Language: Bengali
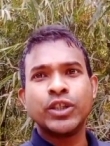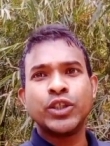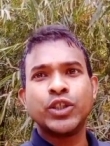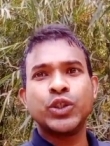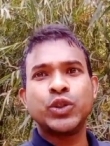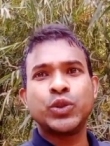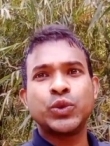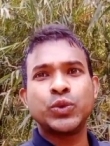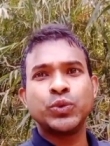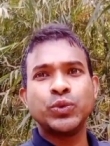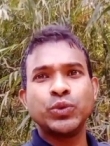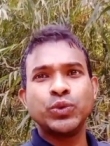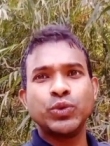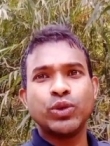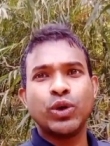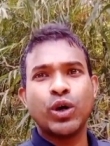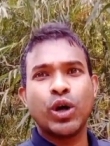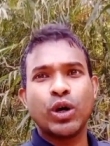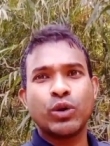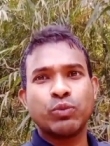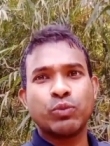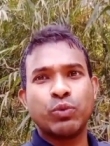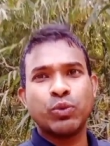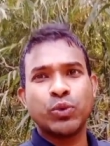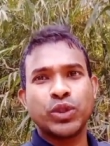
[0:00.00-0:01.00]
কি
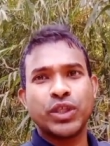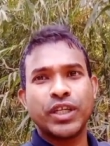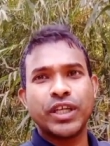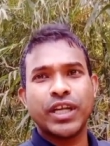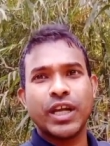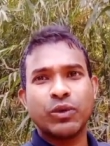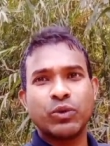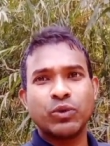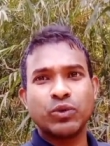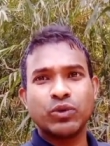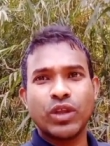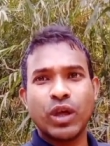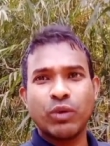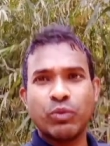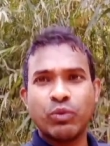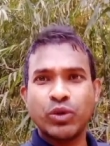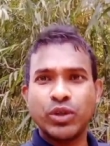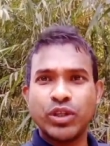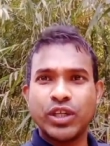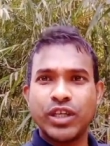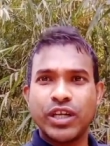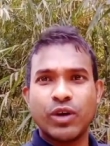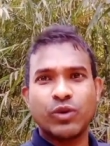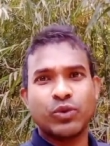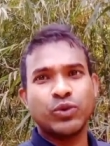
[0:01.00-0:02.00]
সুন্দর ফুটকিরা কুত্তার
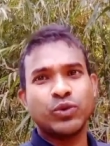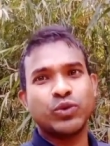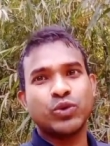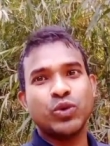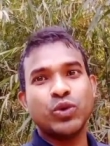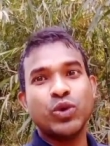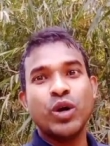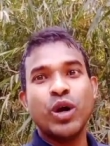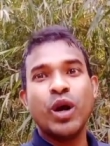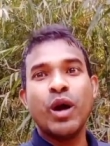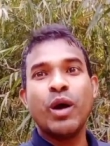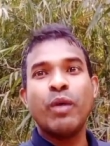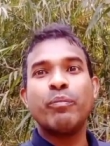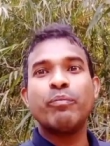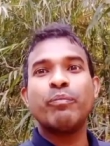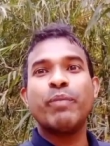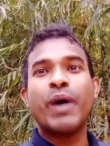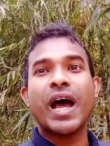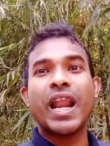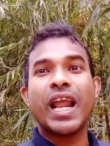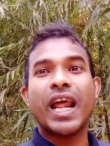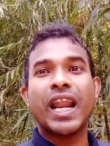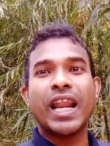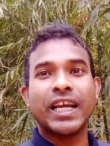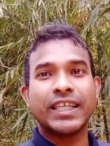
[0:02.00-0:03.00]
ফুটকিরাও কিন্তু
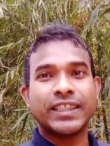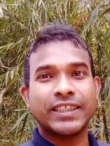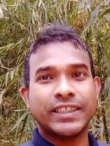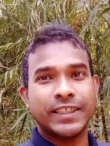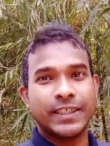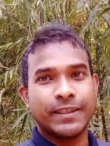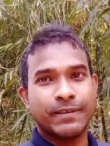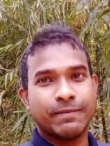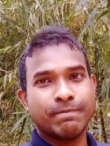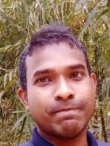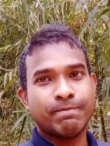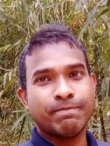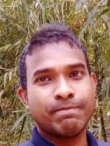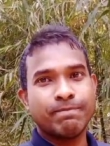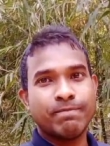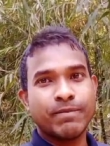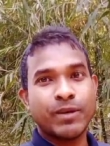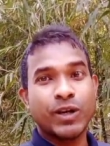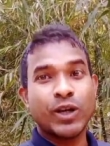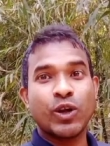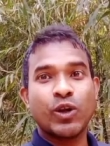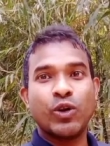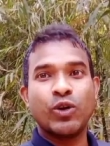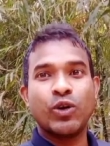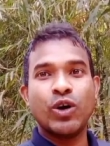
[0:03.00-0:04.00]
বালা লাগছে
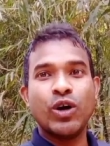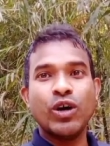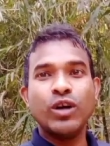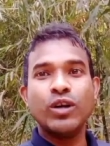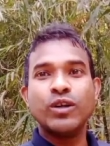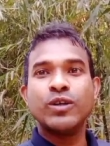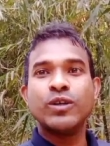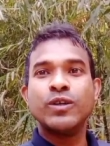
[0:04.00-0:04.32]
এটা হলো